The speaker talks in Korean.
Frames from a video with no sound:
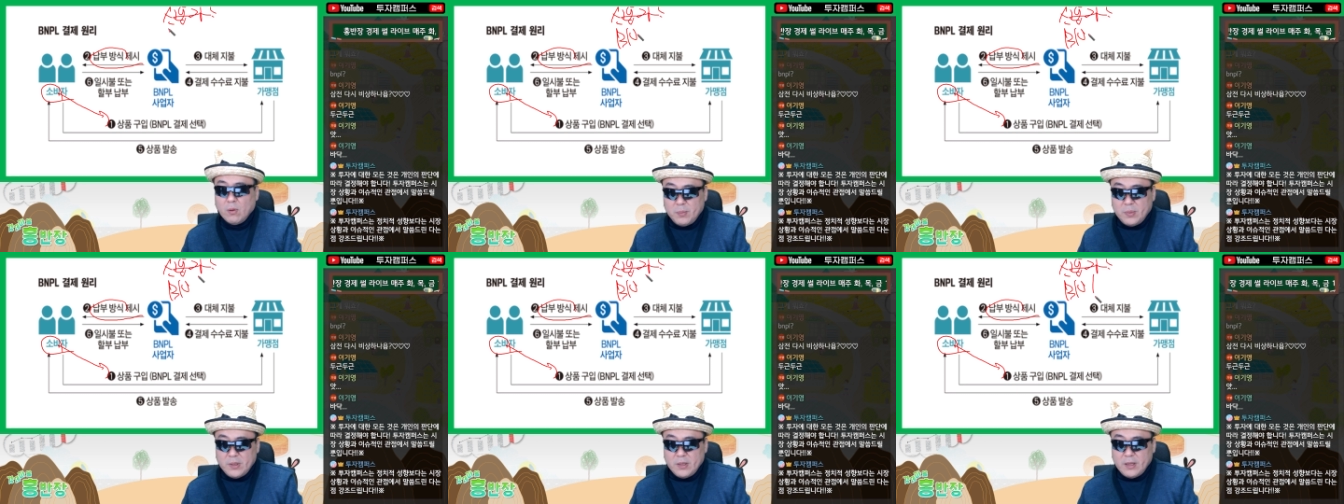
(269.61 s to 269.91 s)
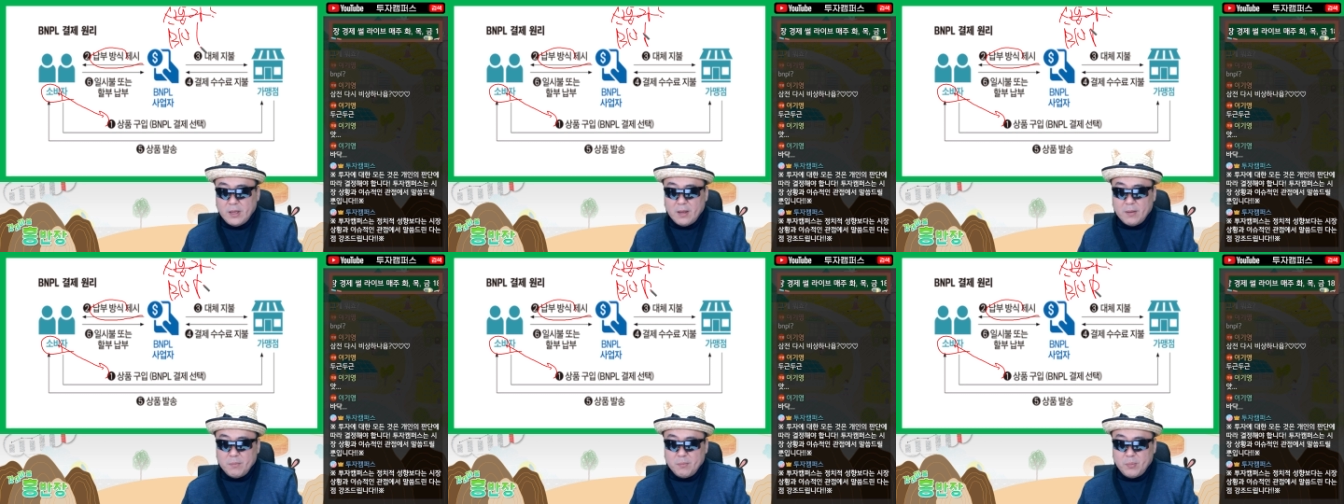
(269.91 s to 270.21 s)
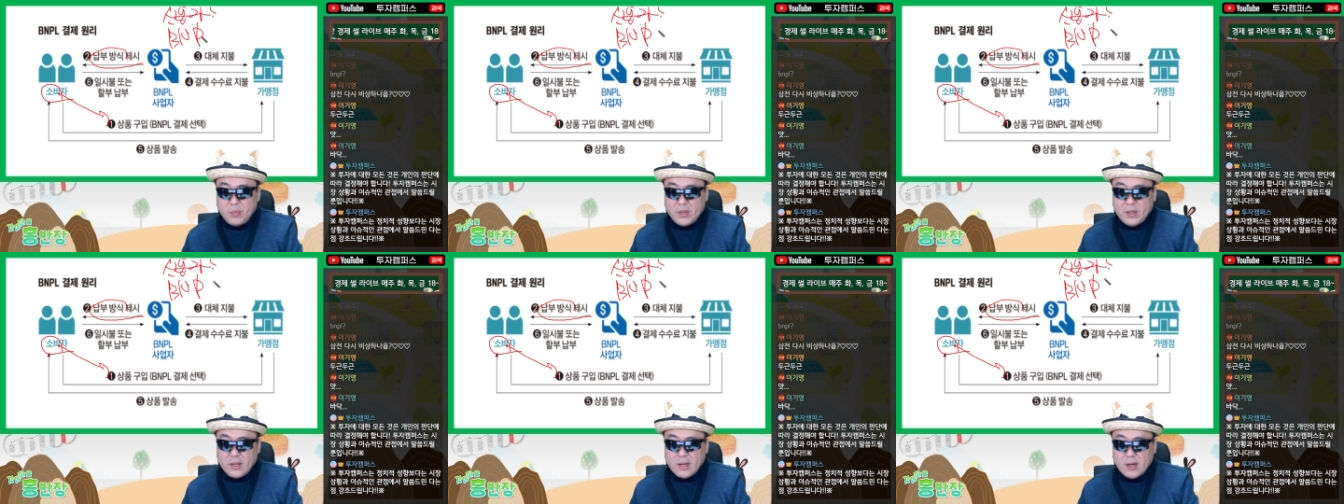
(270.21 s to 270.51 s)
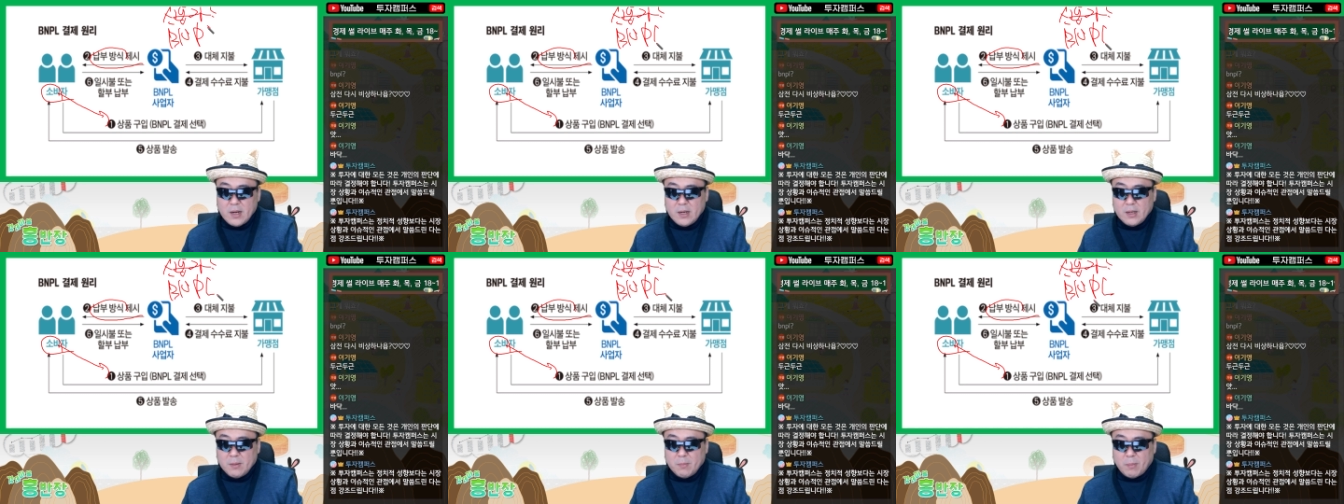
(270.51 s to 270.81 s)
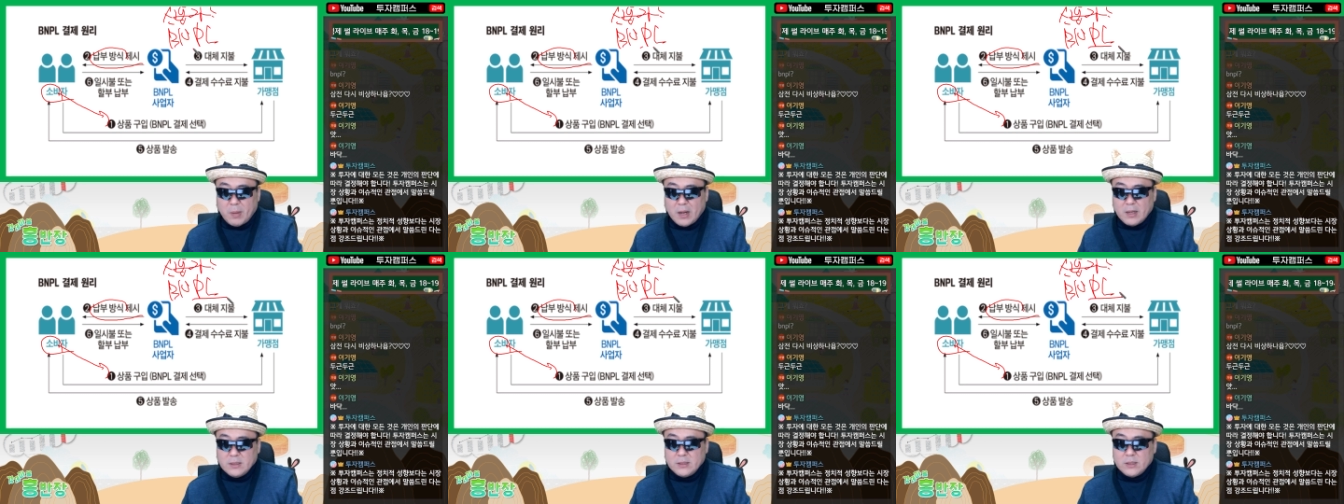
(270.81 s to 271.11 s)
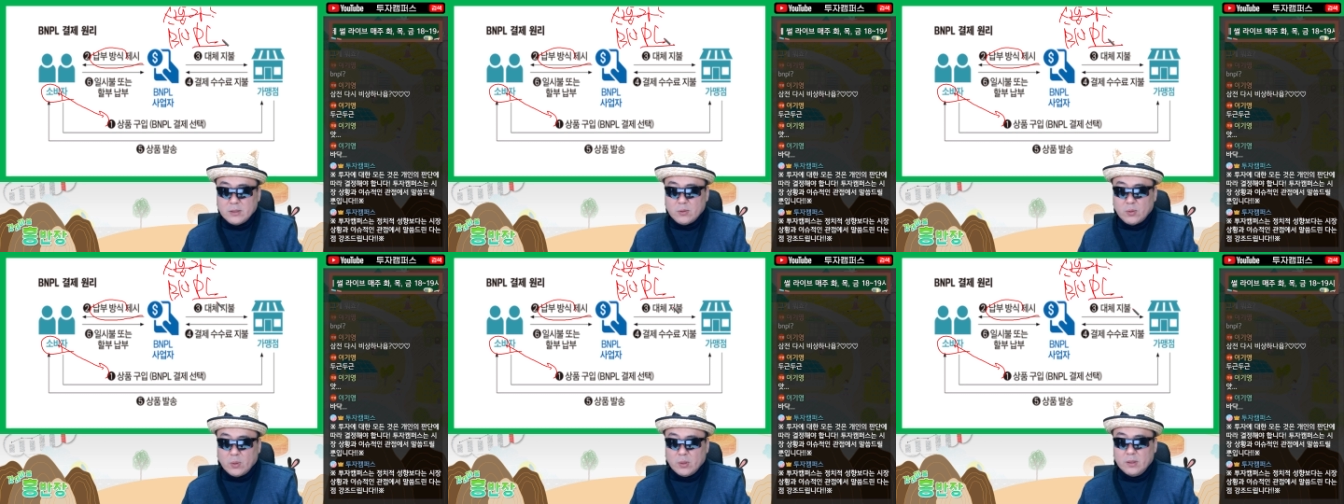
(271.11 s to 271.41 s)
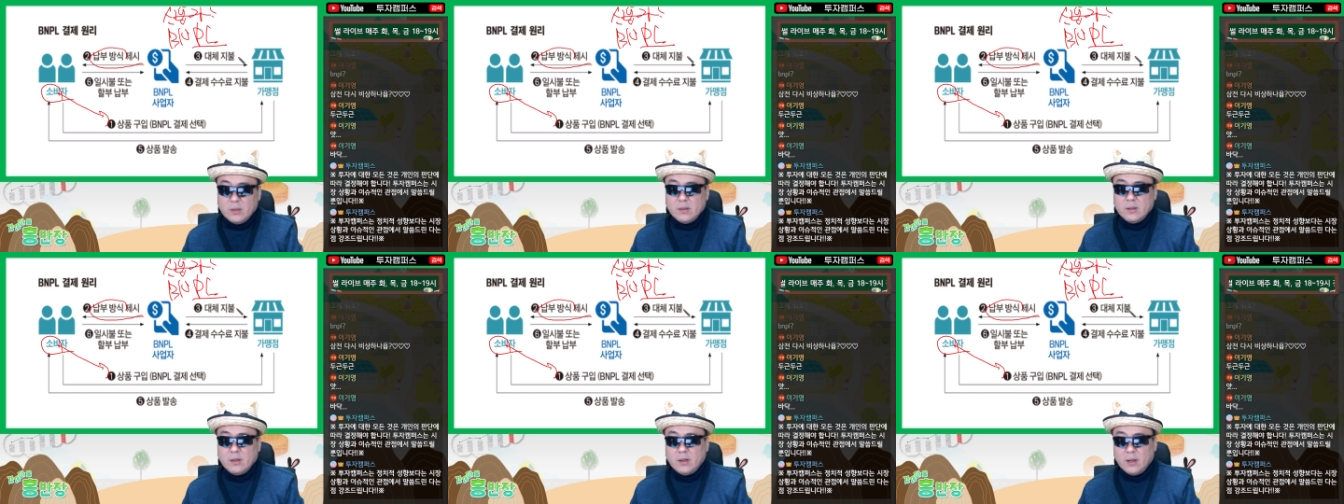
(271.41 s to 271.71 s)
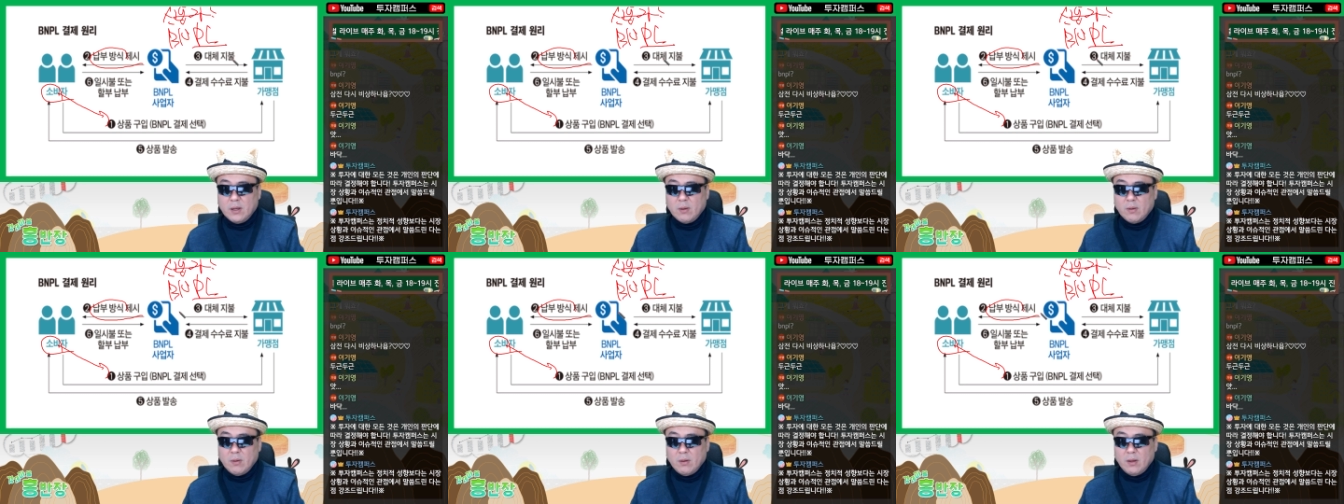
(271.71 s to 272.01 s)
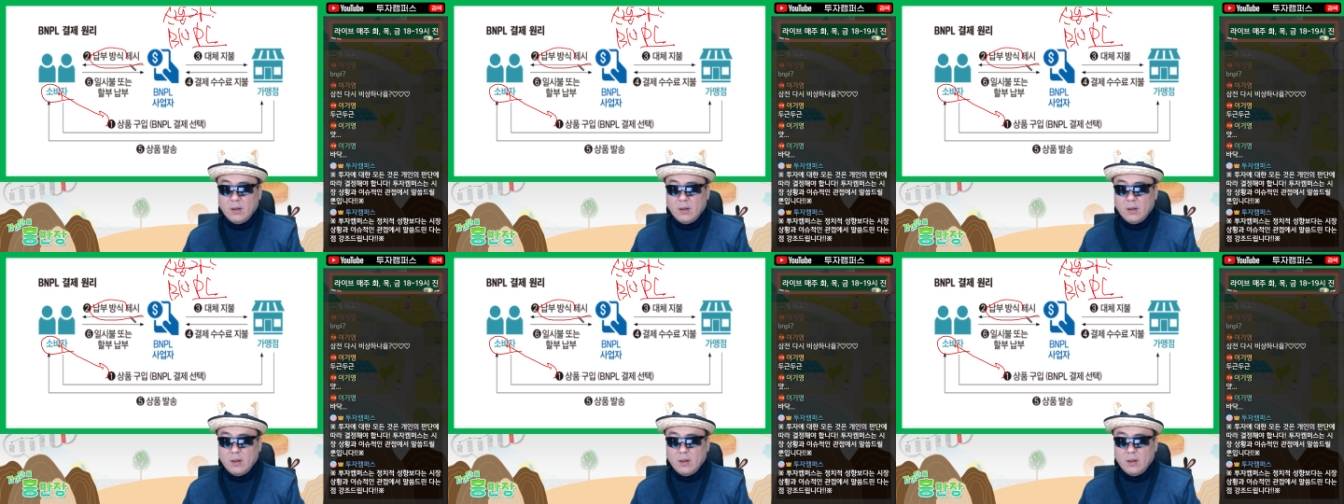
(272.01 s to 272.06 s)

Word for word: BNPL 방식도 있는 거예요.